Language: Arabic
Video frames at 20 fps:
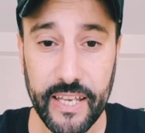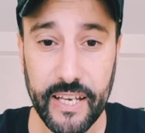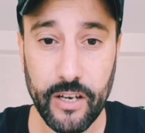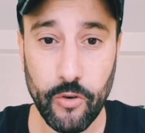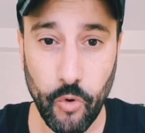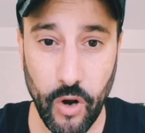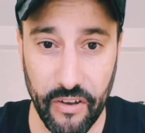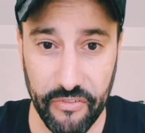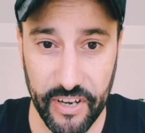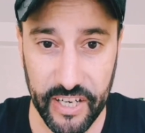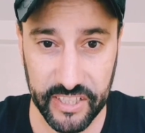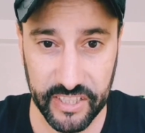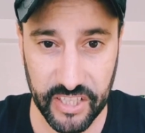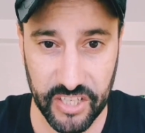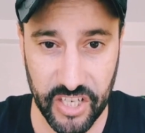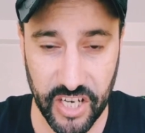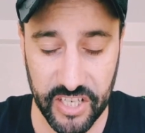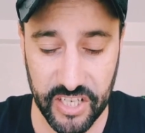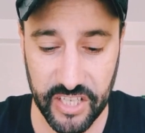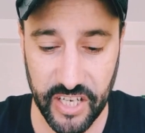الوقفه
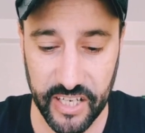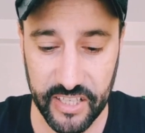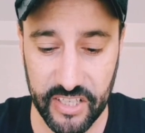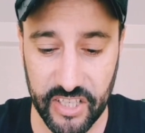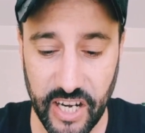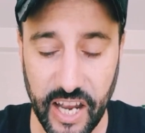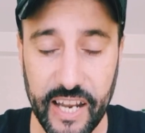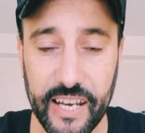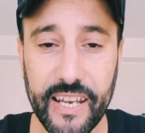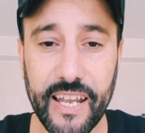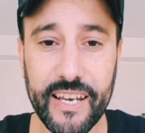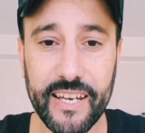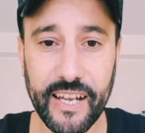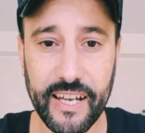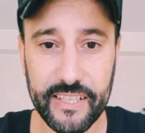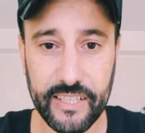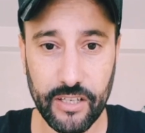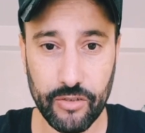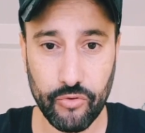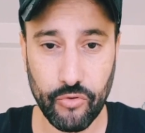الاحتجاجيه ان شاء الله اللي
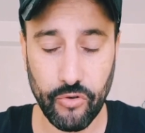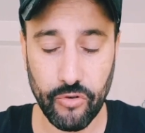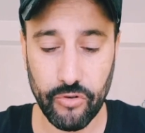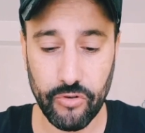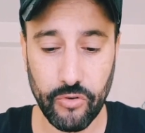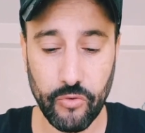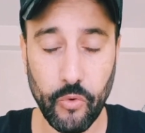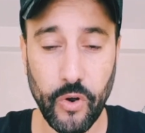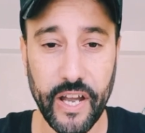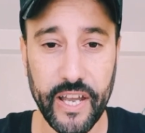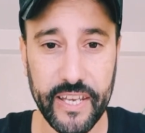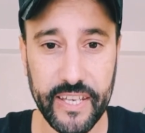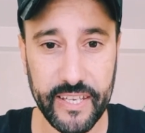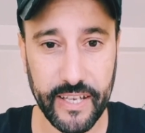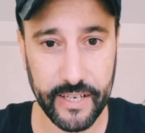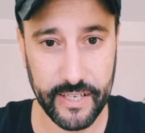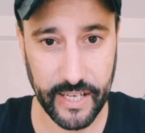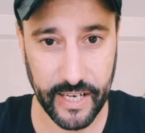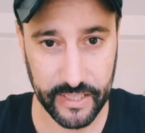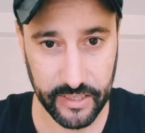غادي تكون
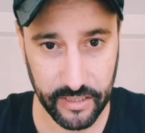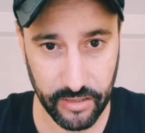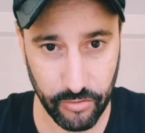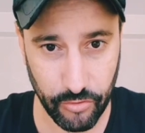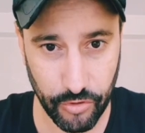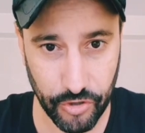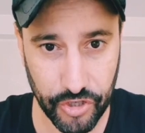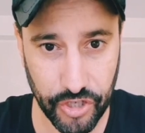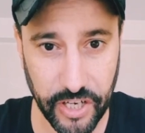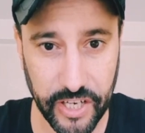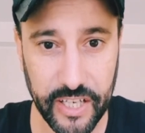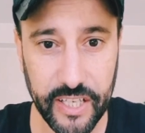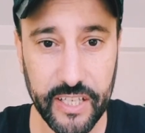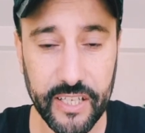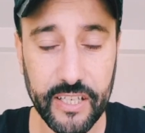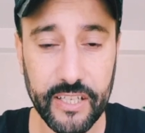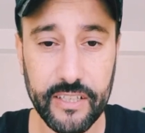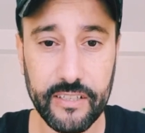وهي نهار 22